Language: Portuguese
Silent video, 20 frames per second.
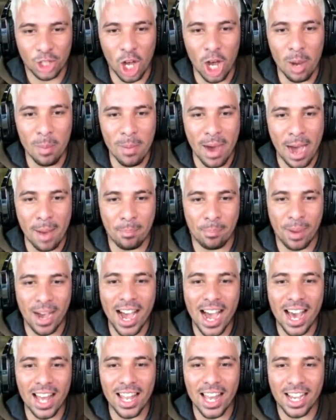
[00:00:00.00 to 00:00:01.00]
Toma
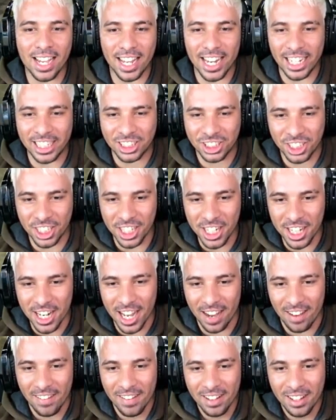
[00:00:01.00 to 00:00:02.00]
bala,
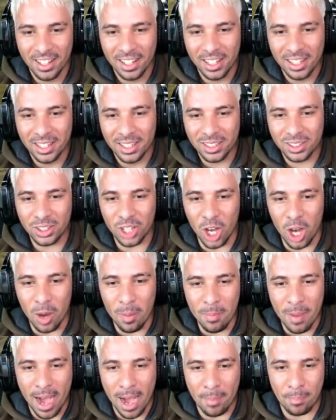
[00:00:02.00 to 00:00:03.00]
cretina!
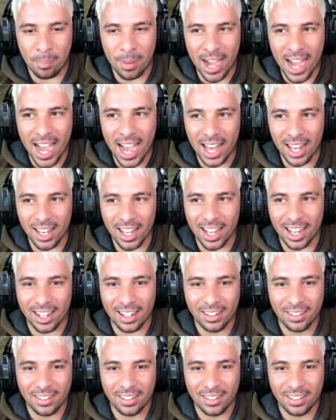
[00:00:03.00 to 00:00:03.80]
Toma bala!